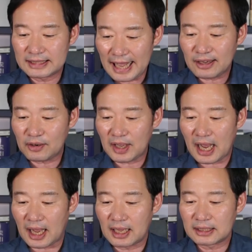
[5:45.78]
내
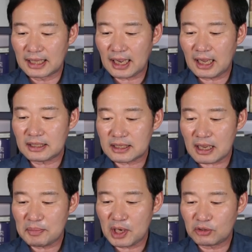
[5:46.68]
거야. 내가
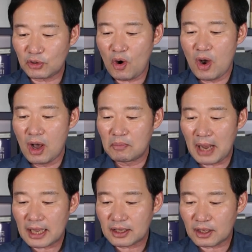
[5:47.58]
차명으로
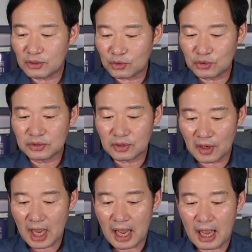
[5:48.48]
맡겨 놓은
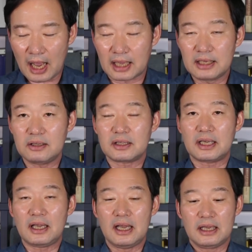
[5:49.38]
거야.
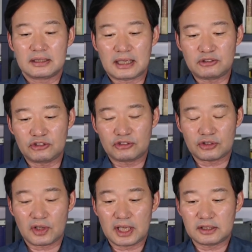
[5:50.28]
이렇게
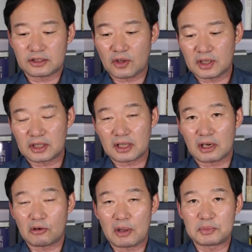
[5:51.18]
자술서에 써
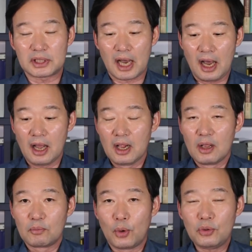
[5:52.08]
있다라고 합니다.
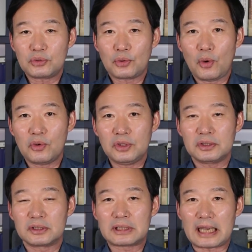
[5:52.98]

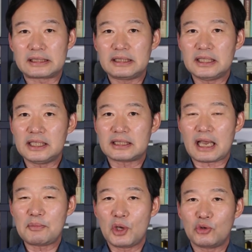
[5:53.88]
보통은 자신이
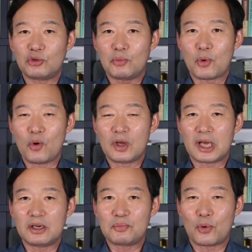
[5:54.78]
차명으로
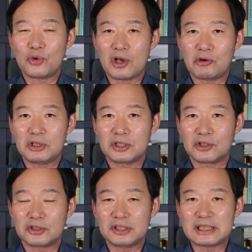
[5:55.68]
뭔가를 보유하고 있는
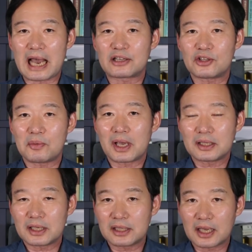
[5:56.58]
것은 약점에
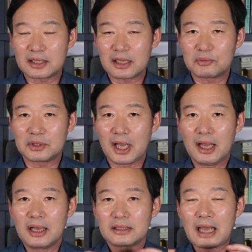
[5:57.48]
해당되기 때문에
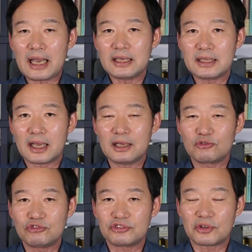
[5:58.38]
타인에게
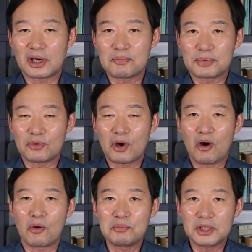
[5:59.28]
누설할 필요가
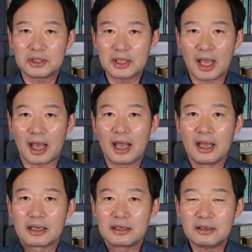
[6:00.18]
없는데
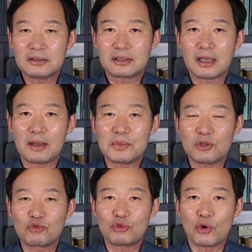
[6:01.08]

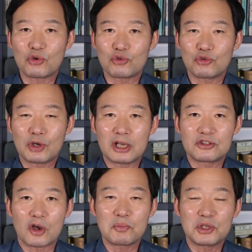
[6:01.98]
그렇다면 유동규가
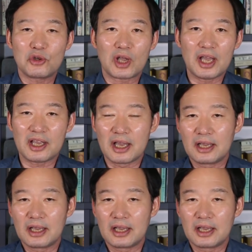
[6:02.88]
정민용에